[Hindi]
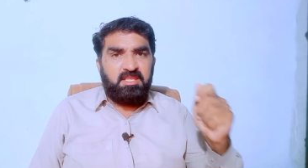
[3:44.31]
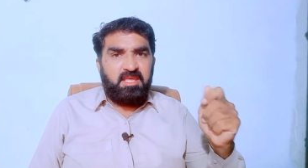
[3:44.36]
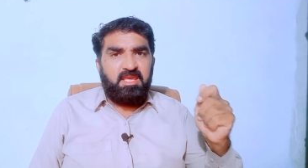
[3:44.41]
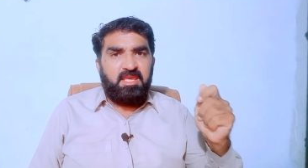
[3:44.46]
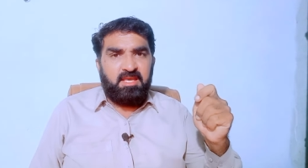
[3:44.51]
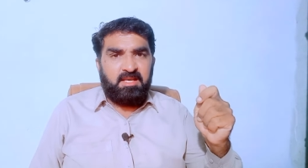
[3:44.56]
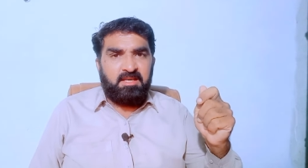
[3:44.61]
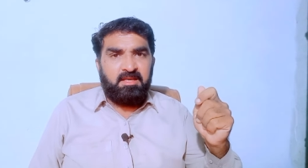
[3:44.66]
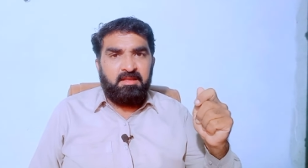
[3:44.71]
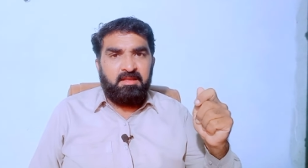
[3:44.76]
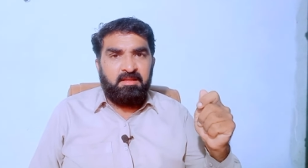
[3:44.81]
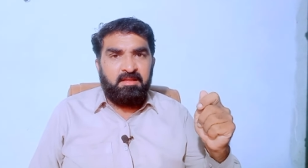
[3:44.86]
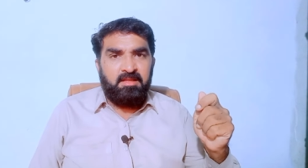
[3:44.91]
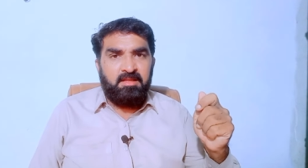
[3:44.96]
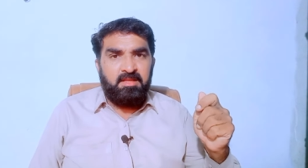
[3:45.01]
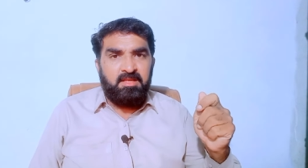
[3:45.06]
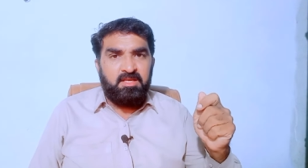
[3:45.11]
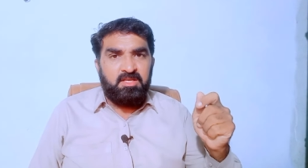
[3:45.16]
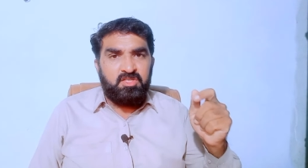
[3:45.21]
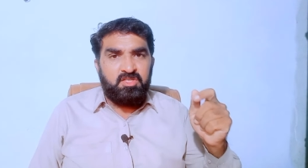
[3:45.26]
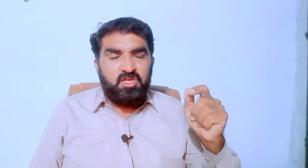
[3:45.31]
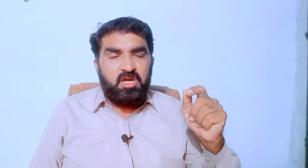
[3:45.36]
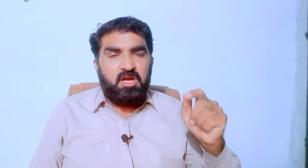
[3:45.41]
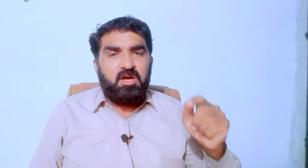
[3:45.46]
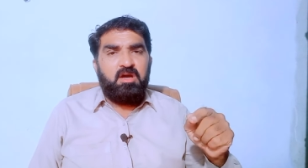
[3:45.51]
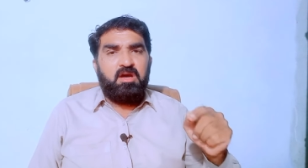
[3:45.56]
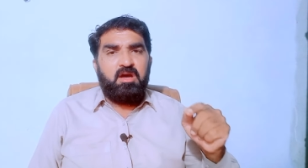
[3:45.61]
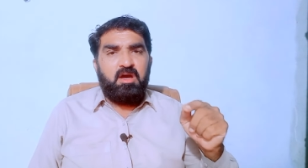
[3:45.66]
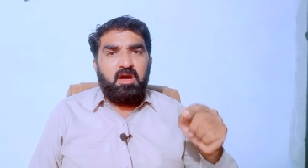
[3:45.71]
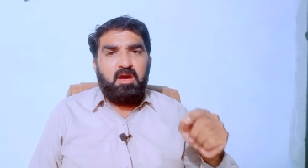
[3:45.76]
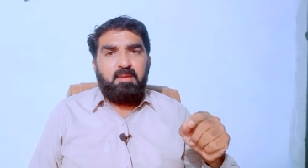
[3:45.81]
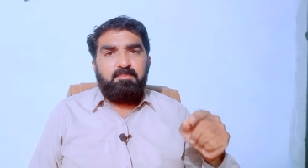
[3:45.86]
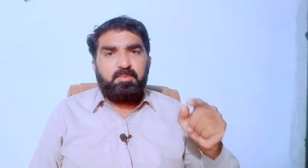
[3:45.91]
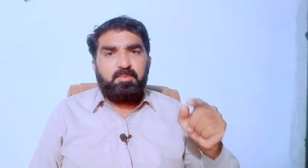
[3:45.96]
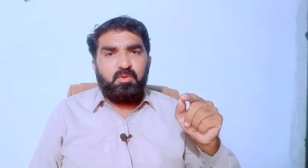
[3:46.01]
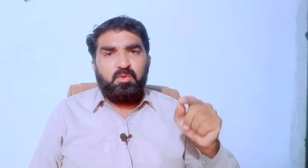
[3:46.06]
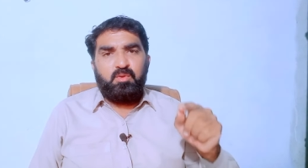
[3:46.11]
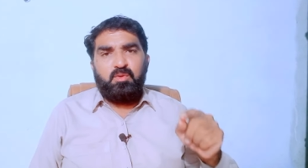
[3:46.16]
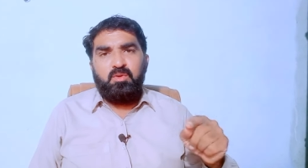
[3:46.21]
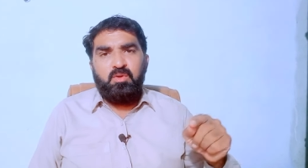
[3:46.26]
देख जहां
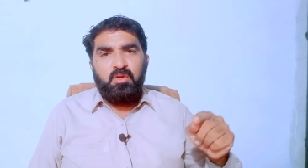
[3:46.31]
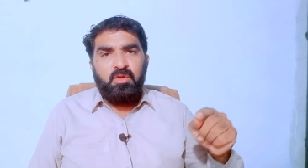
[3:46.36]
आपको